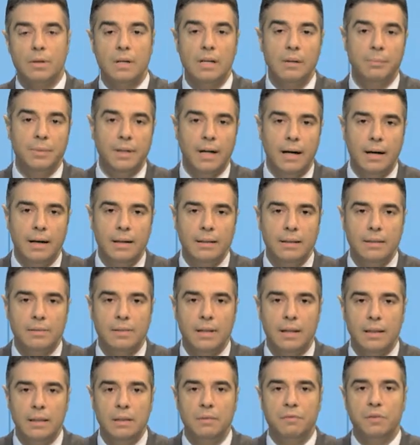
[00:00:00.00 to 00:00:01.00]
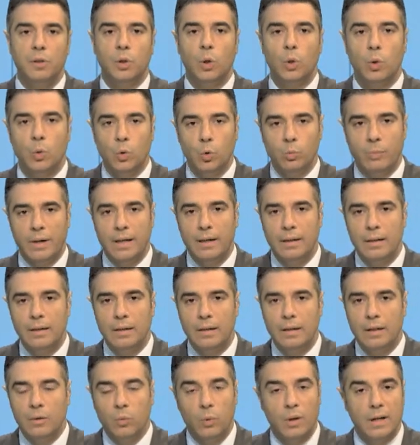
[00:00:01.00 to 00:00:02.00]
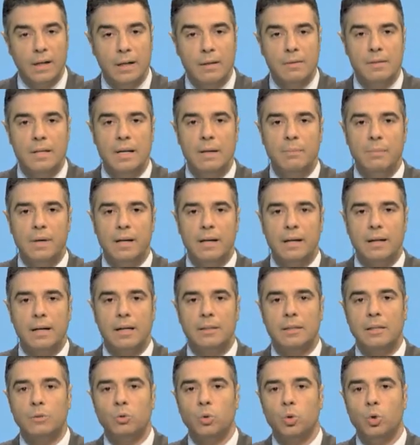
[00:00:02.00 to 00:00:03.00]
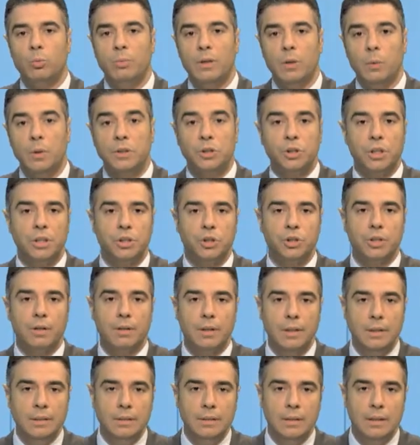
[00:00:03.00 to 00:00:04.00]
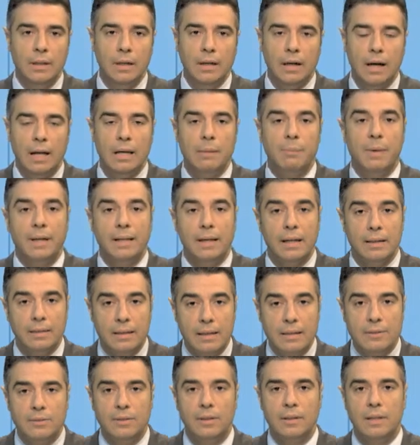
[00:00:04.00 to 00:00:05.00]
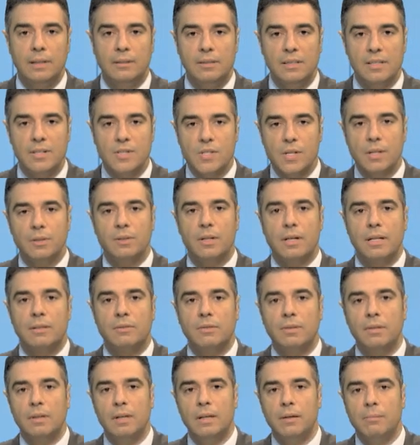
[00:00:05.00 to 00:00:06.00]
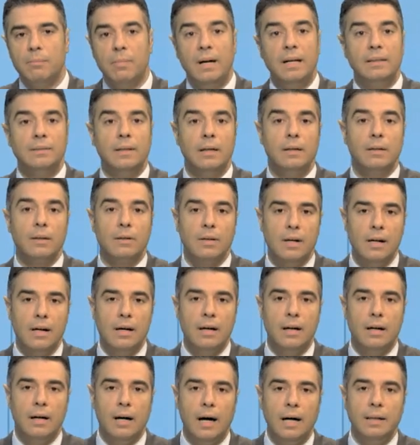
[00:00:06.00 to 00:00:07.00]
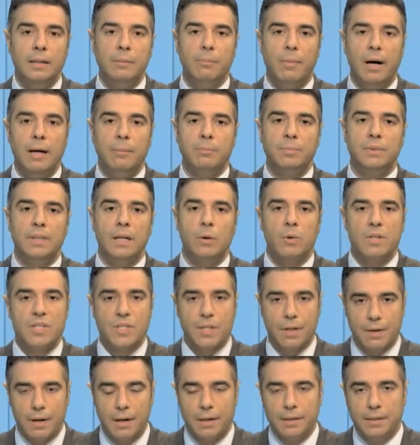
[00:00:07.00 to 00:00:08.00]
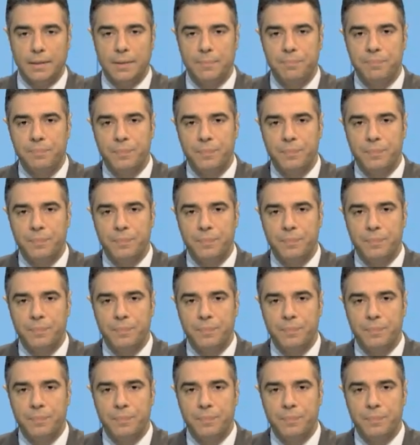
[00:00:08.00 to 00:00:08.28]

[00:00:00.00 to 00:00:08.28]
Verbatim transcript: الرابعة لتأليف الحكومة وهذا ما أكدته بالوجه الشرعي البيانات التي صدرت بعد اللقاء عن بعبدة والسراي